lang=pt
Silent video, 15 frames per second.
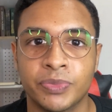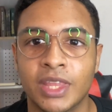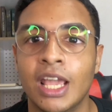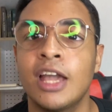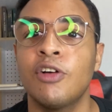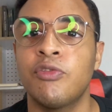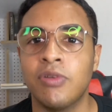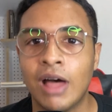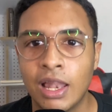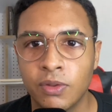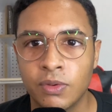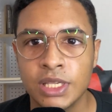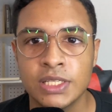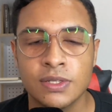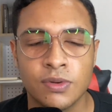Eu
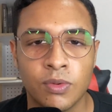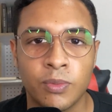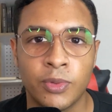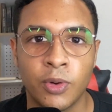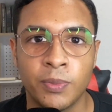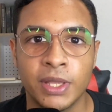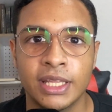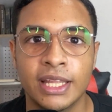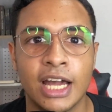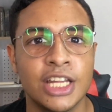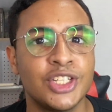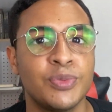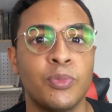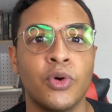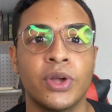falo isso com
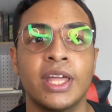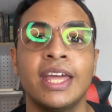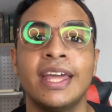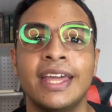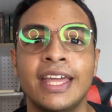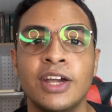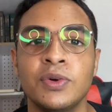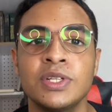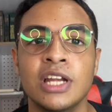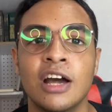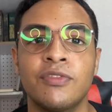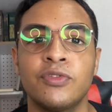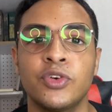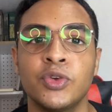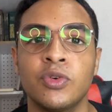propriedade porque eu já
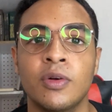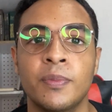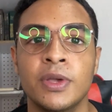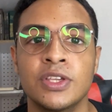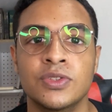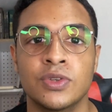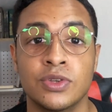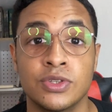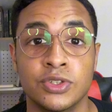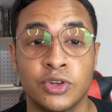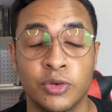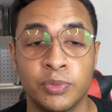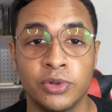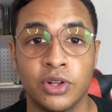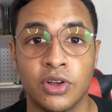fui uma pessoa
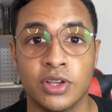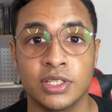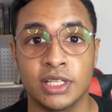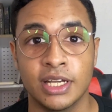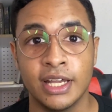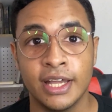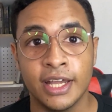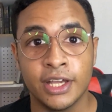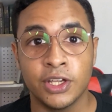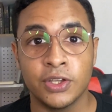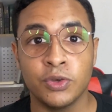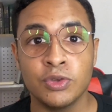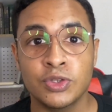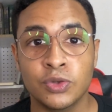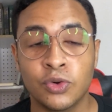escrupulosa e
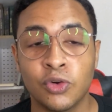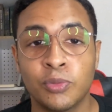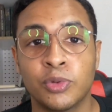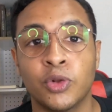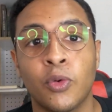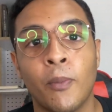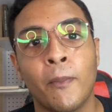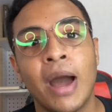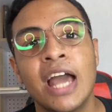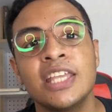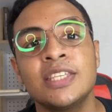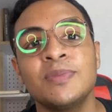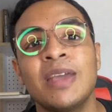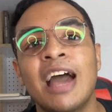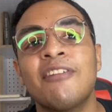o escrúpulo
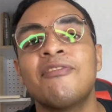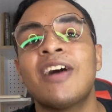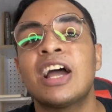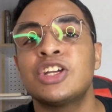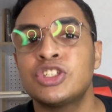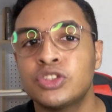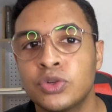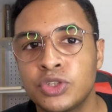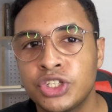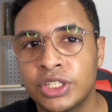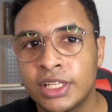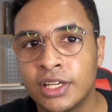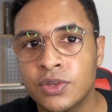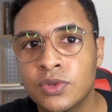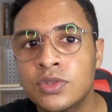mais me afastou de
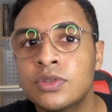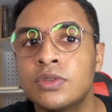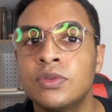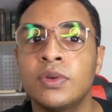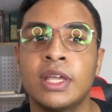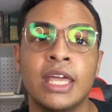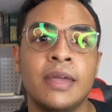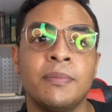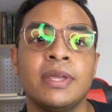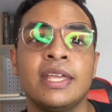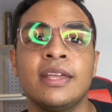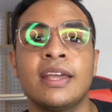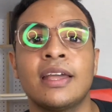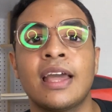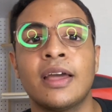Deus do que
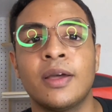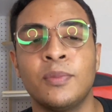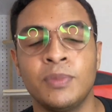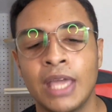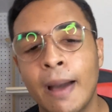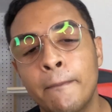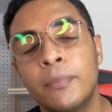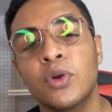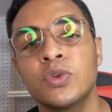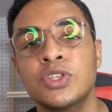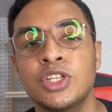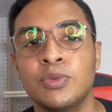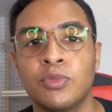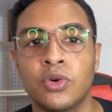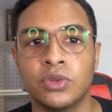me, me
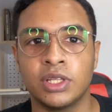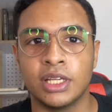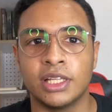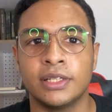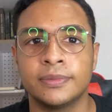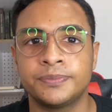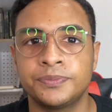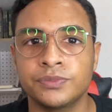aproximou dele.